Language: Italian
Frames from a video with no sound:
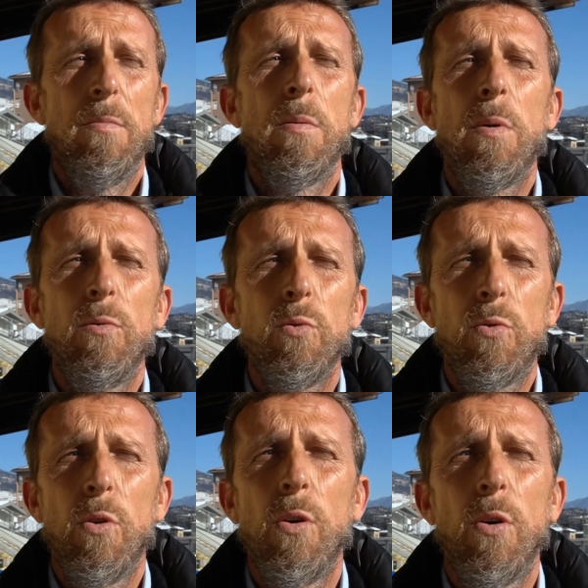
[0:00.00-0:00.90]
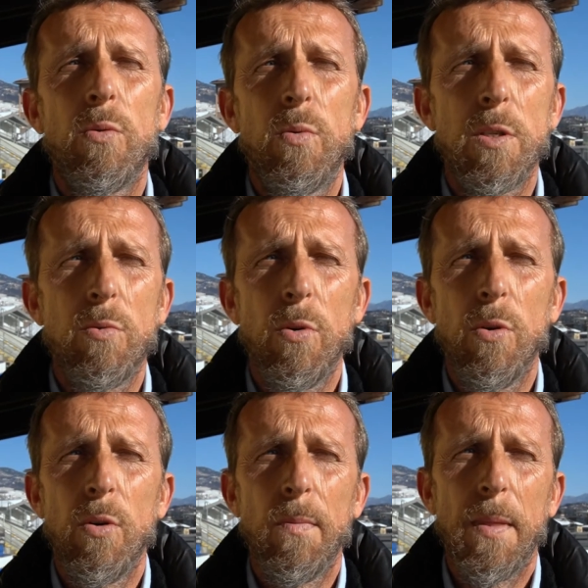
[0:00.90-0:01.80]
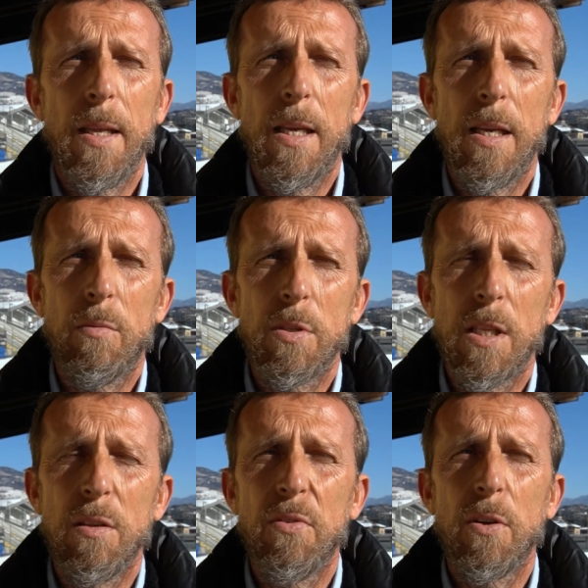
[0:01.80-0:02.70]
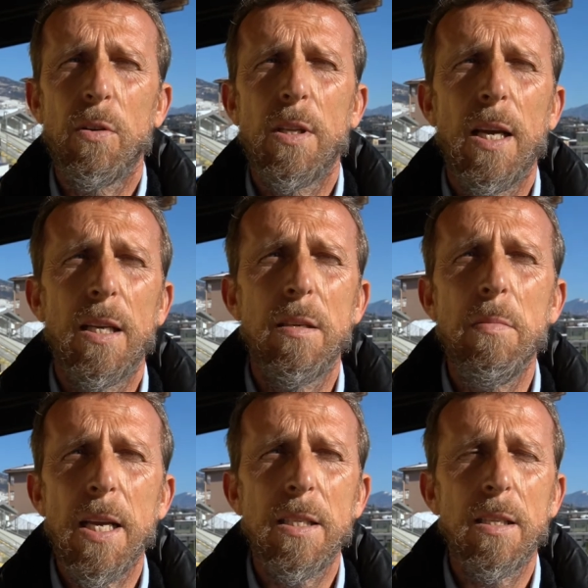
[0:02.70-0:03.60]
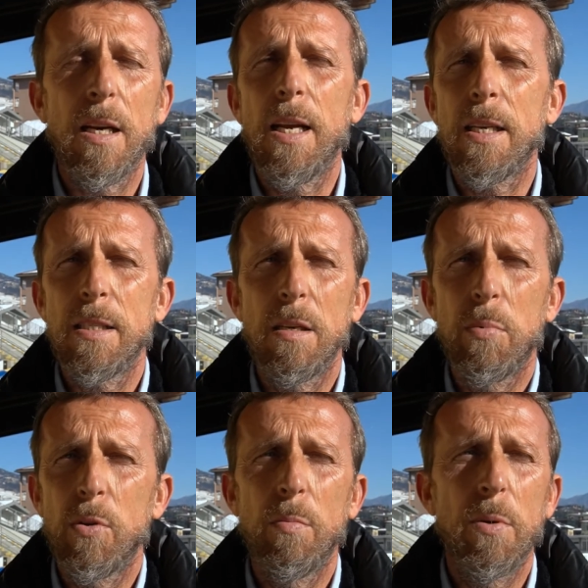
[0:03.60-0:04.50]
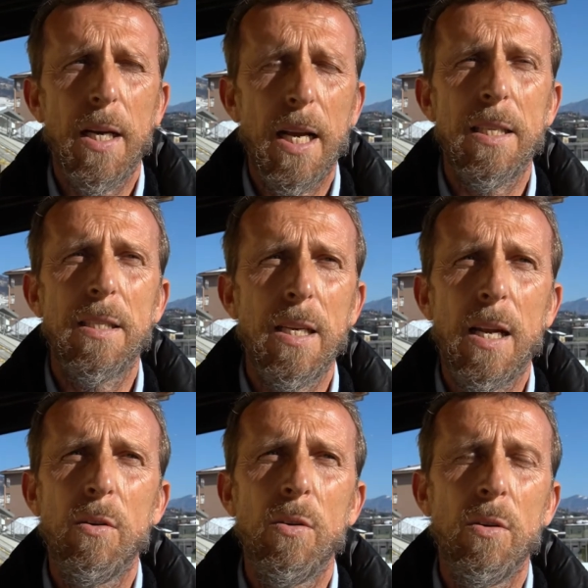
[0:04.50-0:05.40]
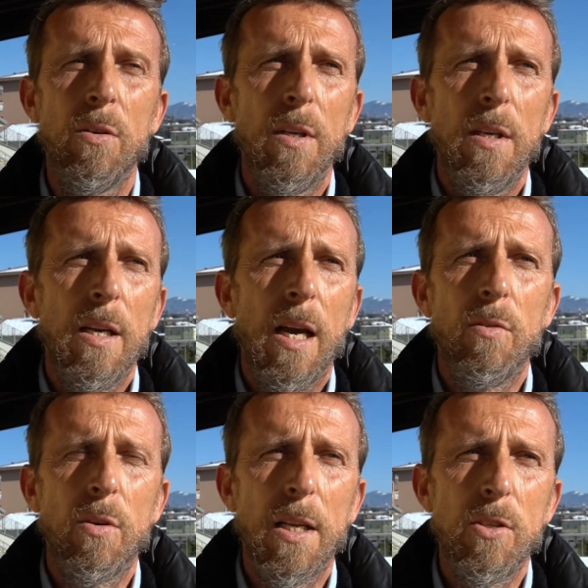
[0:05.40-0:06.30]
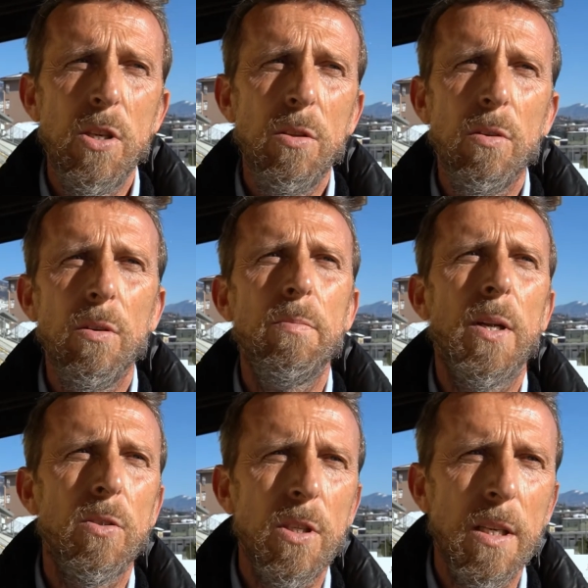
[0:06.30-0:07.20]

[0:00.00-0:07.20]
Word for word: abbiamo avuto questo, eh, questa difficoltà di Mestre, anche se poi dopo i ragazzi hanno, hanno reagito, però c'è